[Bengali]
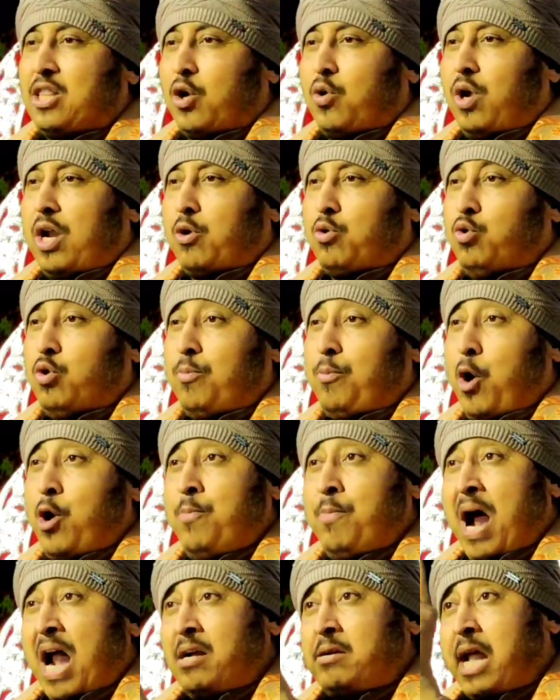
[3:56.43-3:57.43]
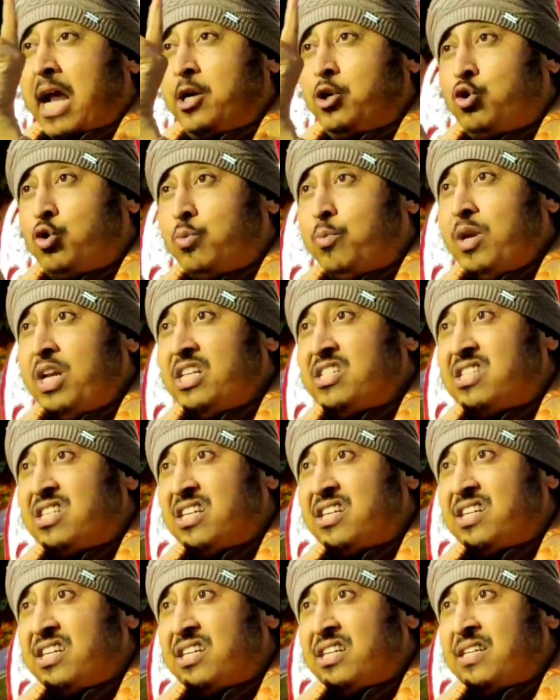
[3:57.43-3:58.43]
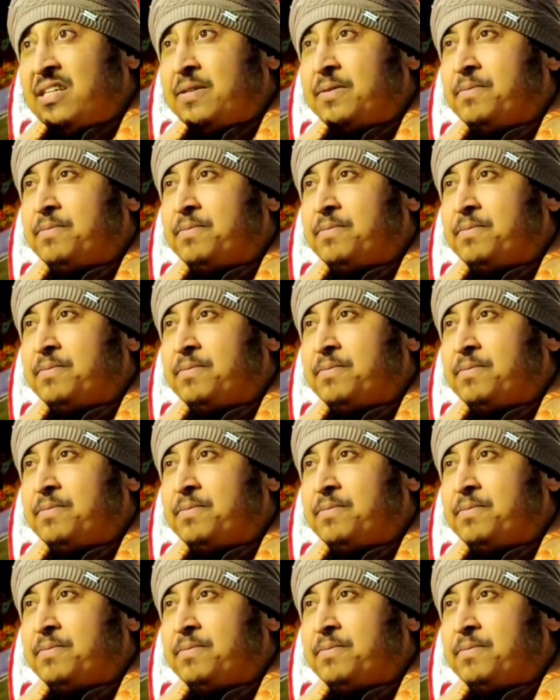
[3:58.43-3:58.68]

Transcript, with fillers: হাতে করে ঘুরবে ওই মালটাই ডুবলি সিটি